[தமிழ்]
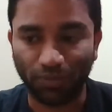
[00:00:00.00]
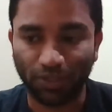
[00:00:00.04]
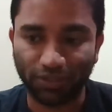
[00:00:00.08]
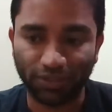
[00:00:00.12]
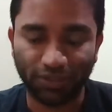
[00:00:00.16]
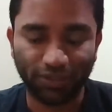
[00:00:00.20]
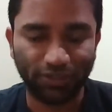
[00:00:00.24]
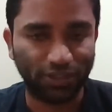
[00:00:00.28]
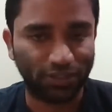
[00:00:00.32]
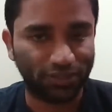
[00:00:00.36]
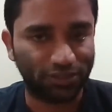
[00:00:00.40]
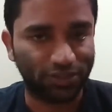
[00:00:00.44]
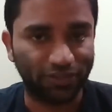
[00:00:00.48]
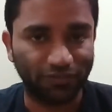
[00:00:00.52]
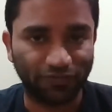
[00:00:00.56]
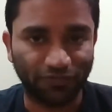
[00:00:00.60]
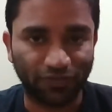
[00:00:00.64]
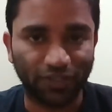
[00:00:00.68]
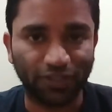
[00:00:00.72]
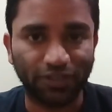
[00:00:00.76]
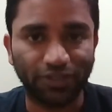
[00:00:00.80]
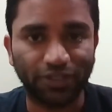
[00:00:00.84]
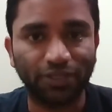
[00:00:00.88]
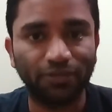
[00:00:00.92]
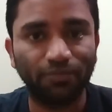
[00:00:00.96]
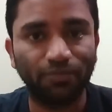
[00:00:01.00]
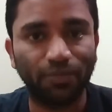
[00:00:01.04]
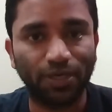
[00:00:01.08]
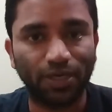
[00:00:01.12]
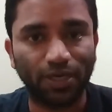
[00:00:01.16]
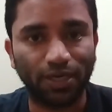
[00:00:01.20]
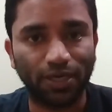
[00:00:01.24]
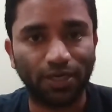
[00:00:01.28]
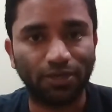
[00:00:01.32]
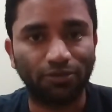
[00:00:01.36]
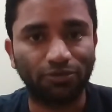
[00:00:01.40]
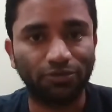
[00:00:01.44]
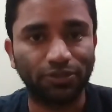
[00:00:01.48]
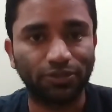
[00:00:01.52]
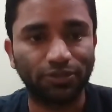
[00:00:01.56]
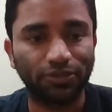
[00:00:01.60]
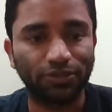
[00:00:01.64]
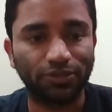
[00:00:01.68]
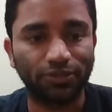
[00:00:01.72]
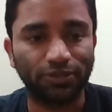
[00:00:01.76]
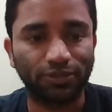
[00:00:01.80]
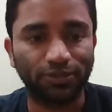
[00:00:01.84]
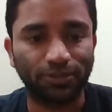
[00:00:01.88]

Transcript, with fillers: மாதிரி தட்ஸ் டிஃப்ரெண்ட் திங் பட் ஆனால் வந்து